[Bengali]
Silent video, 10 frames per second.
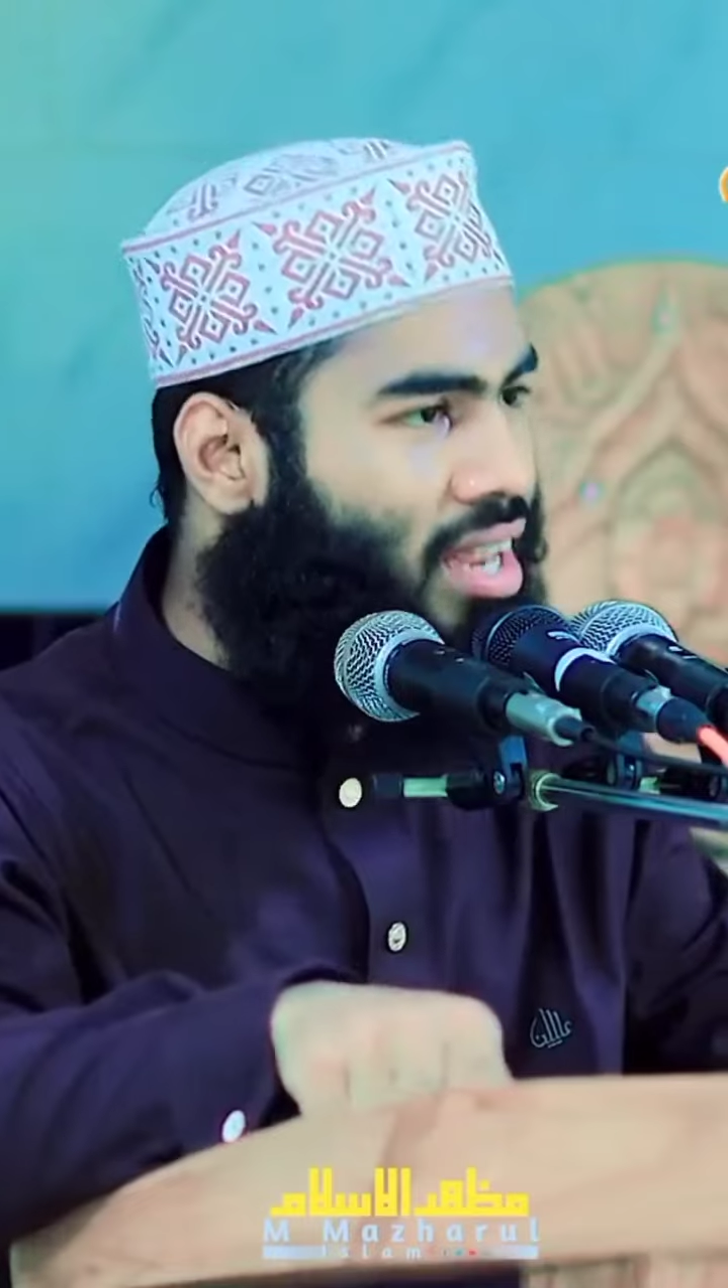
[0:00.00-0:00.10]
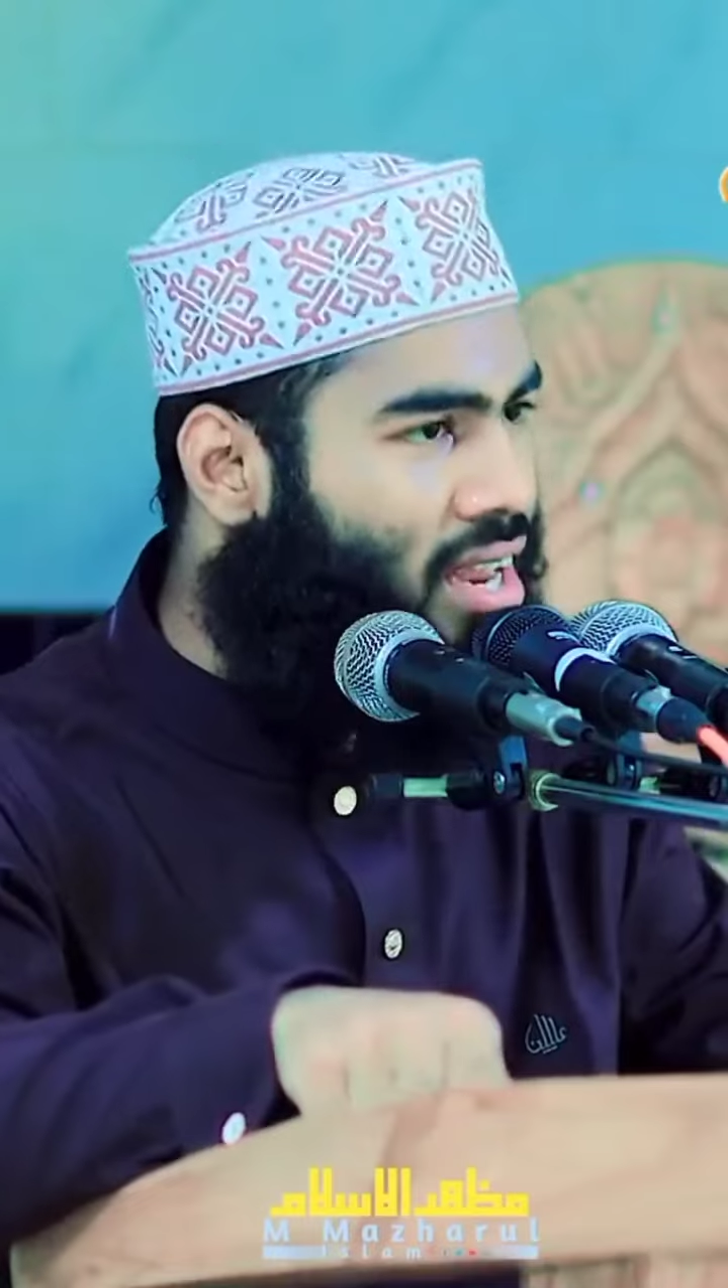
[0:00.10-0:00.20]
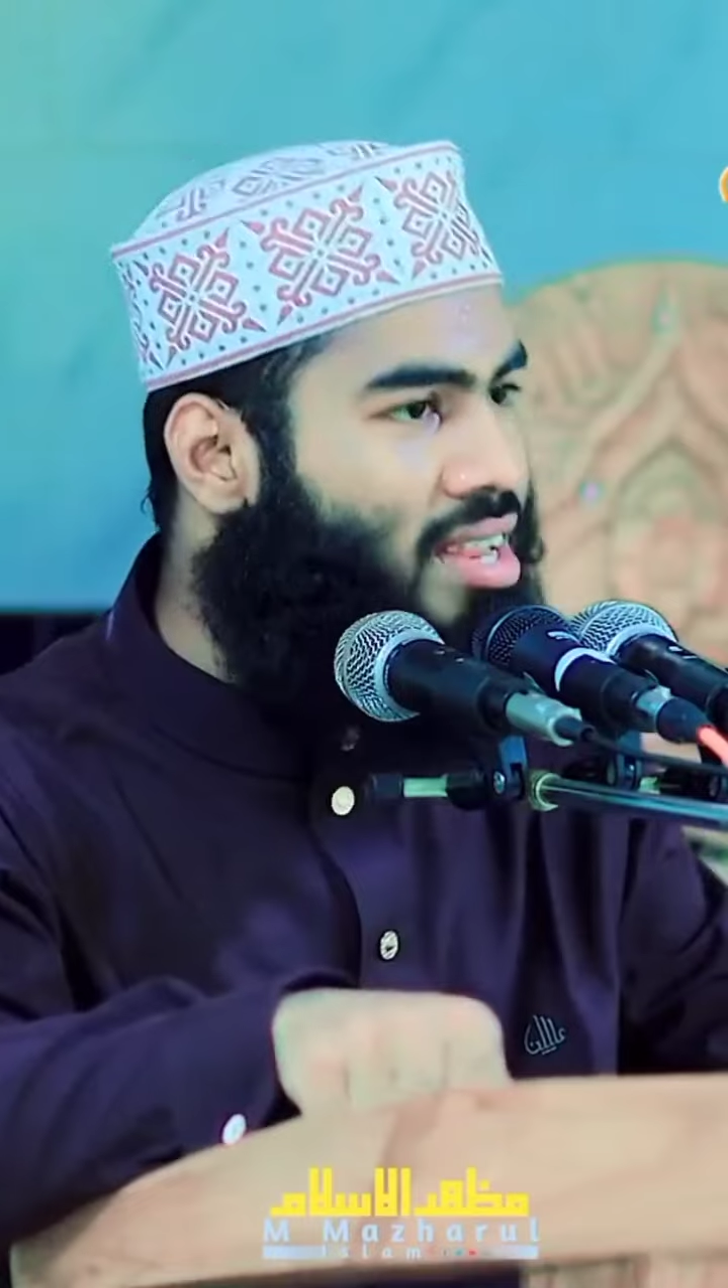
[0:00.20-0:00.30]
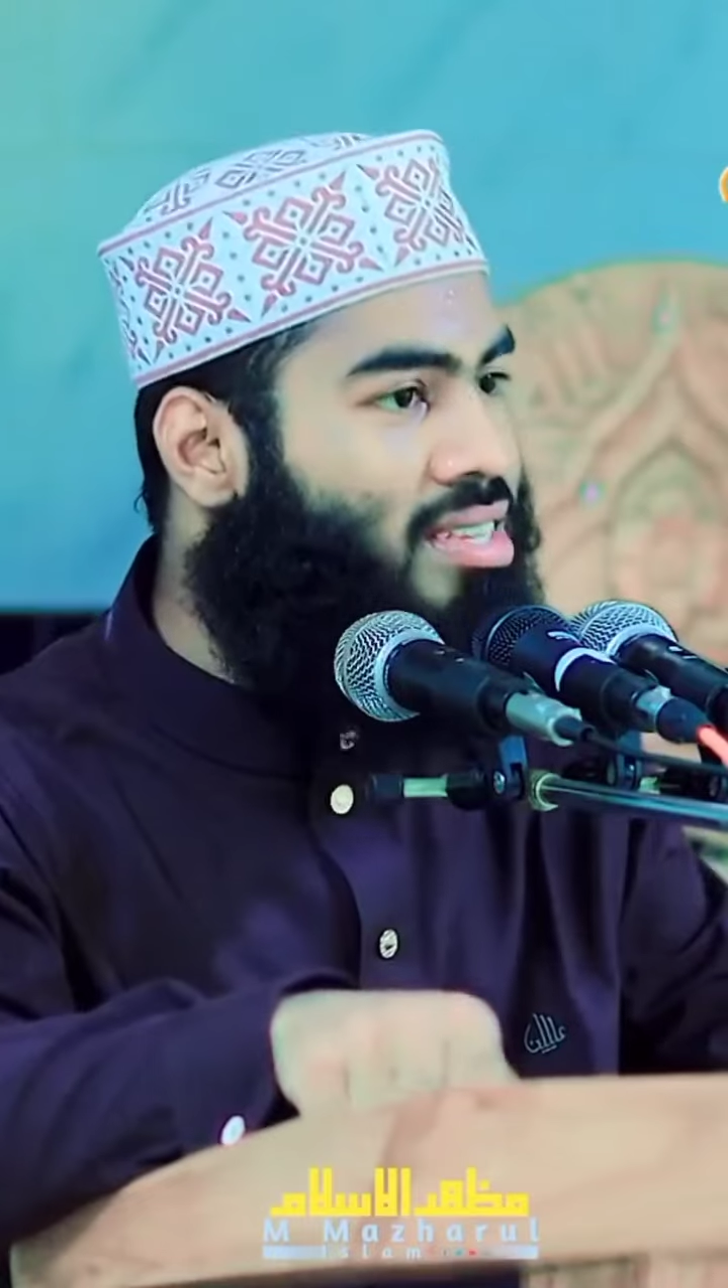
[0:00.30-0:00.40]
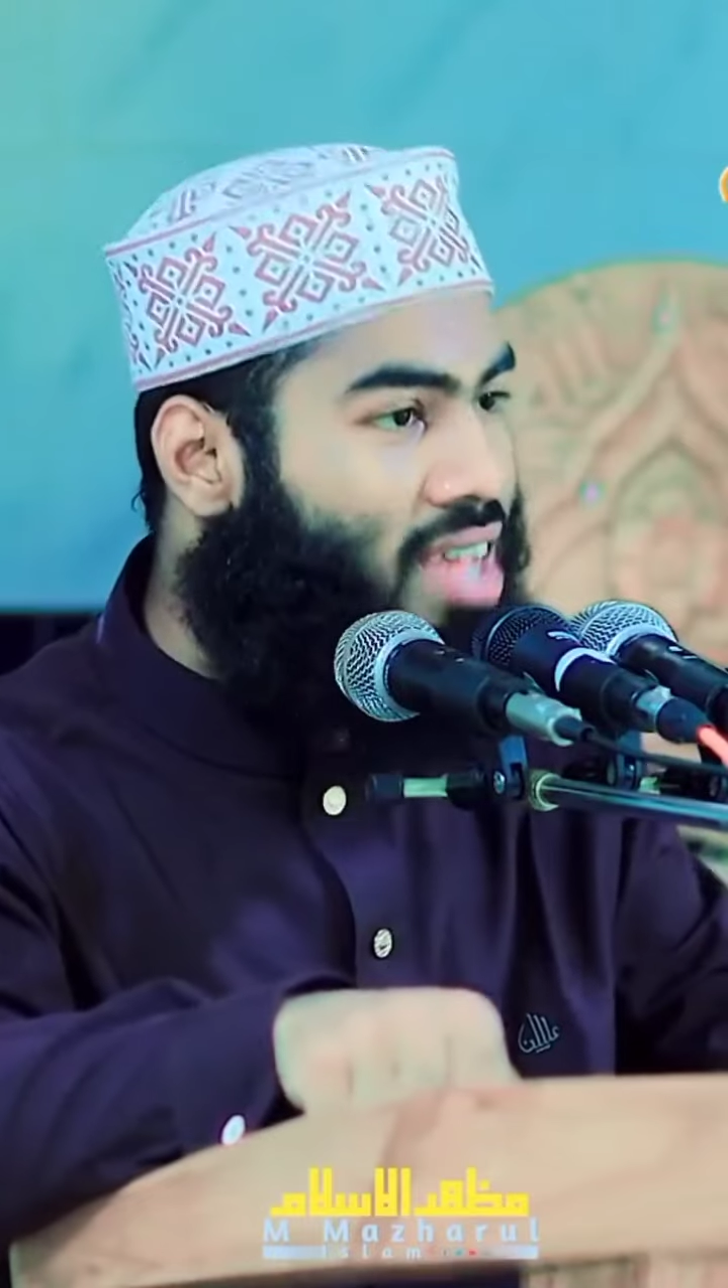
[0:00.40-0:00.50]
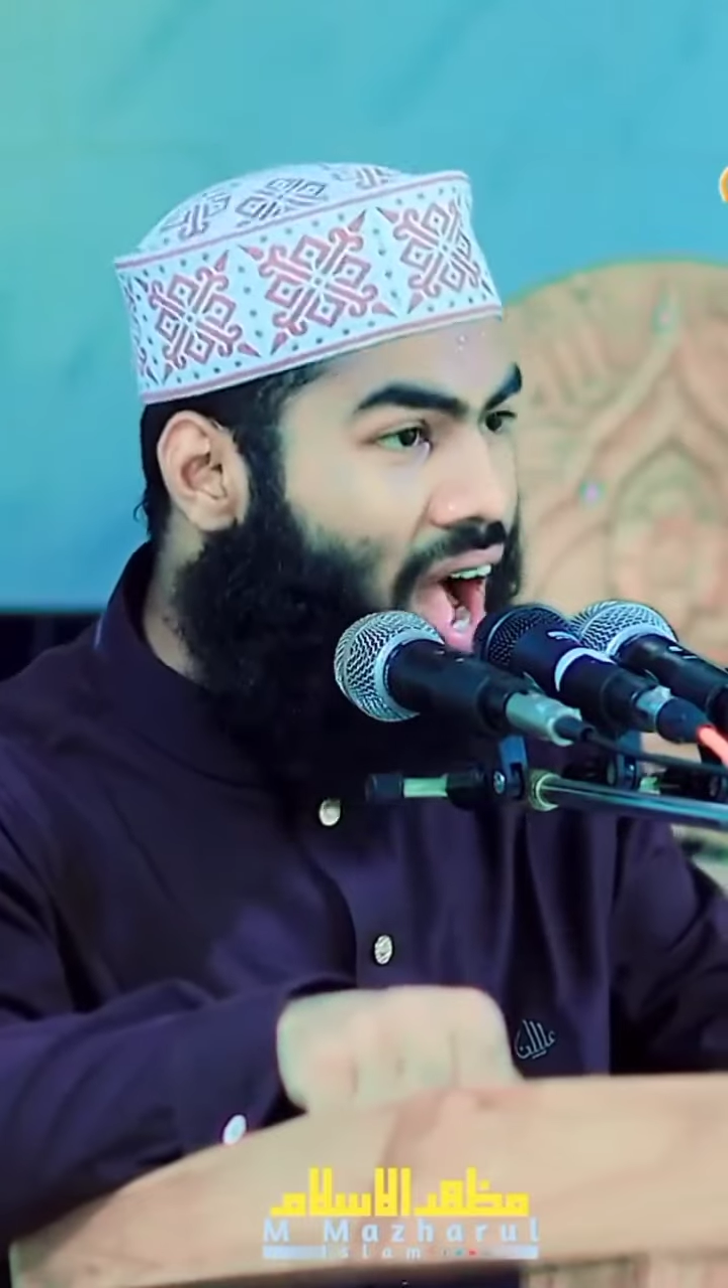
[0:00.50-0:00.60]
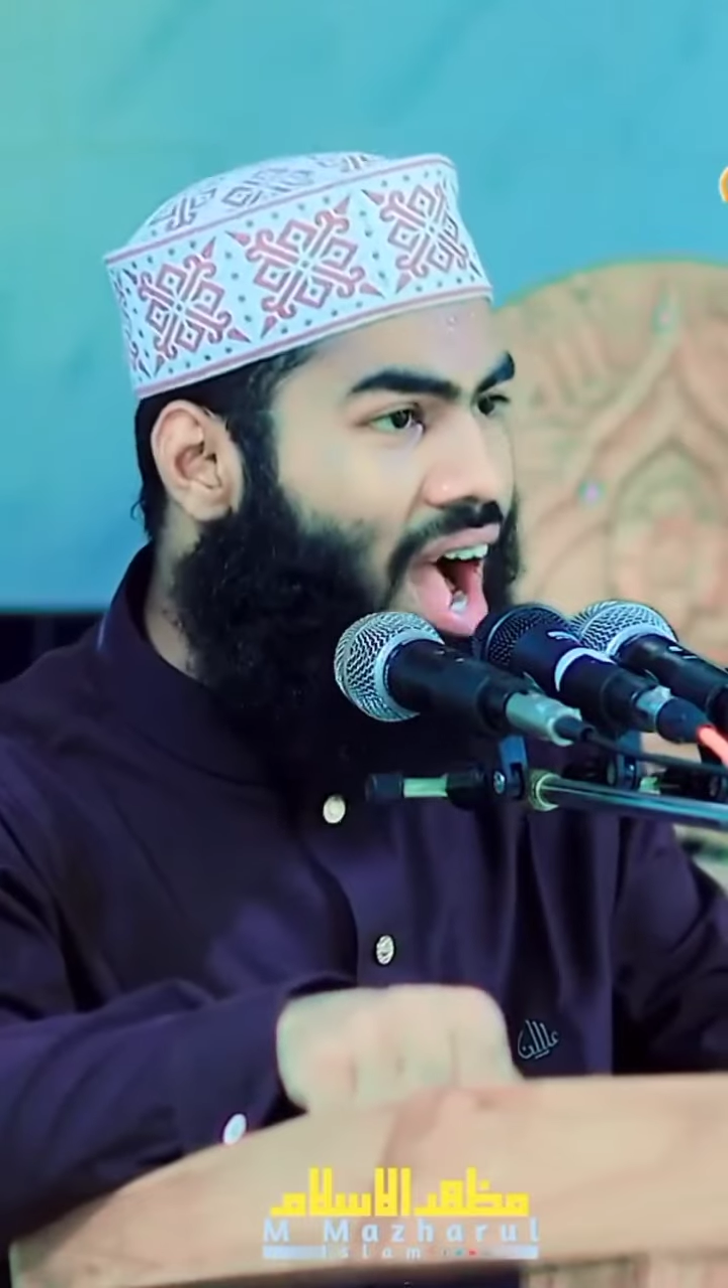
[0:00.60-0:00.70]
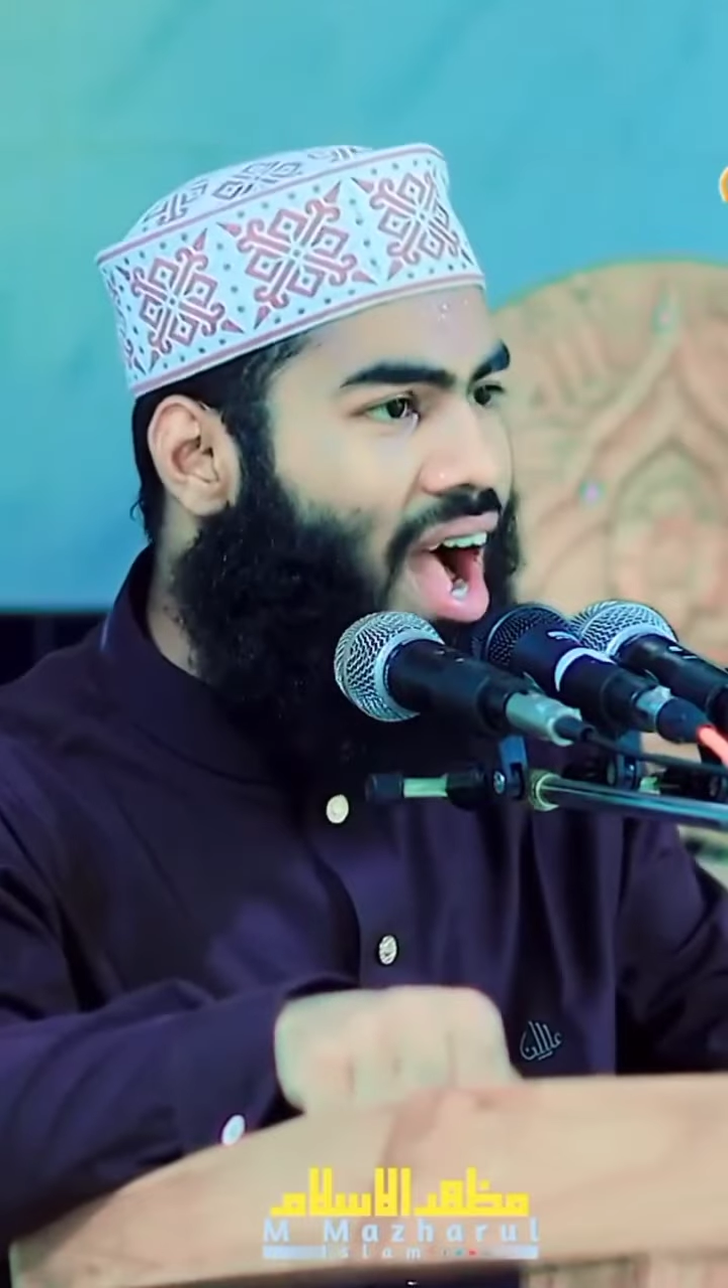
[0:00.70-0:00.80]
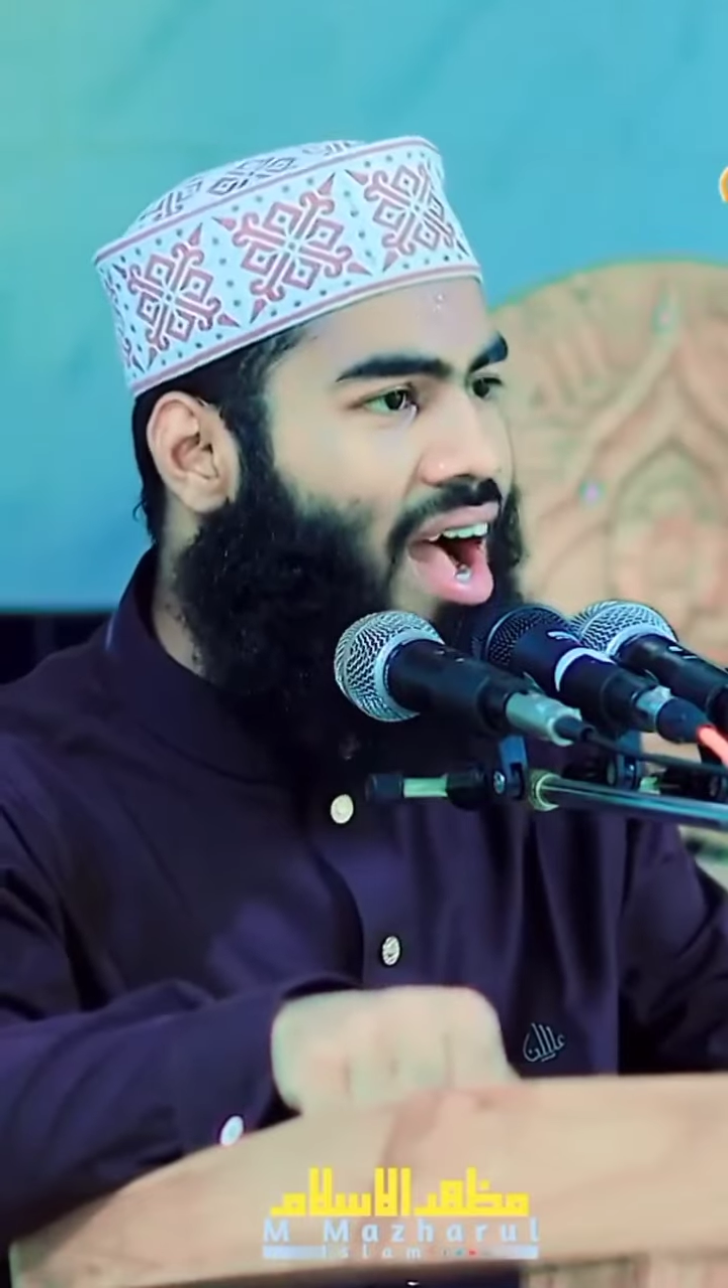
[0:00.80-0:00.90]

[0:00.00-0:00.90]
আলান নিসা